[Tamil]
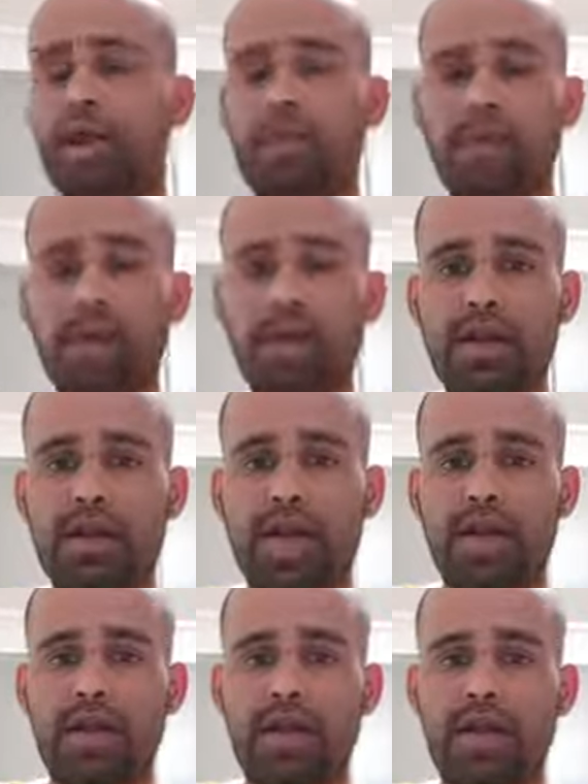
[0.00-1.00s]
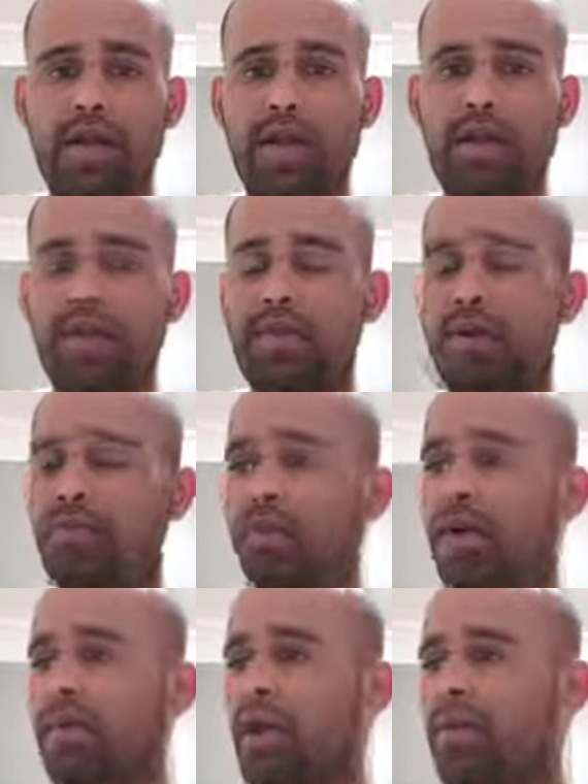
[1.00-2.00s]
இப்படி இருந்தால் தான் குழந்தை பெற
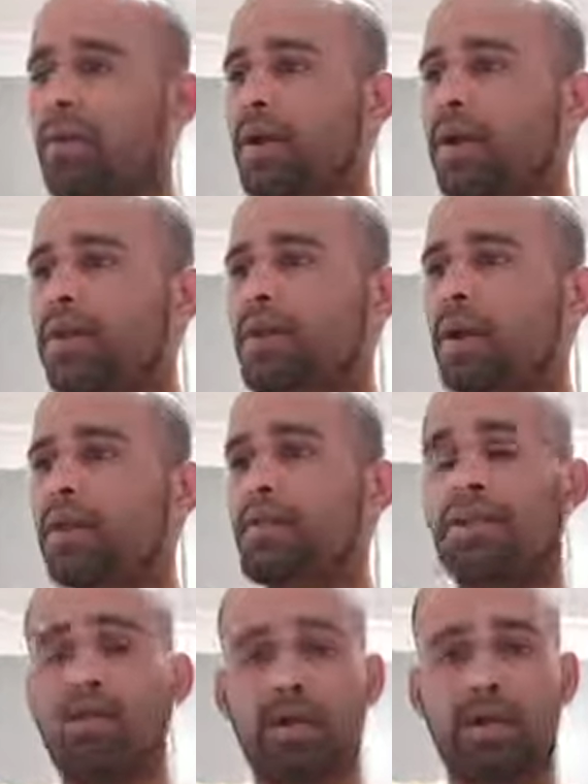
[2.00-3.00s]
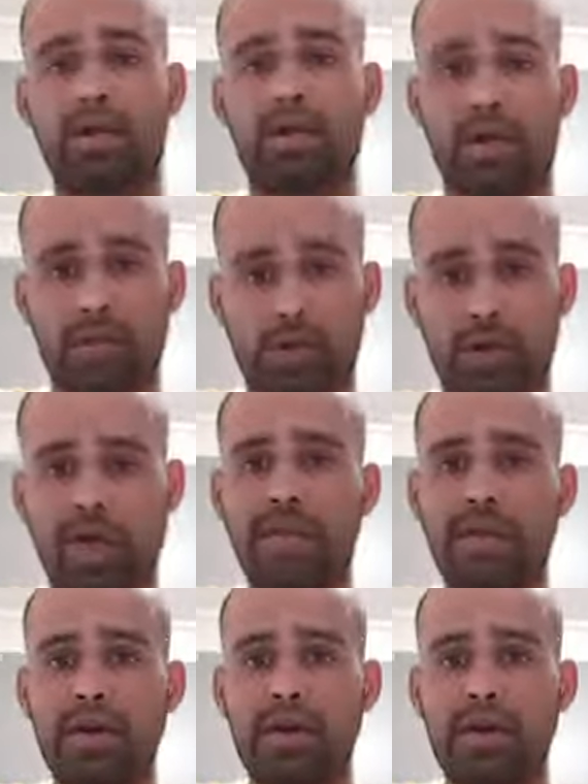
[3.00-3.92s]
முடியும் அப்படி இருந்தால் தான் குழந்தை பெற முடியும்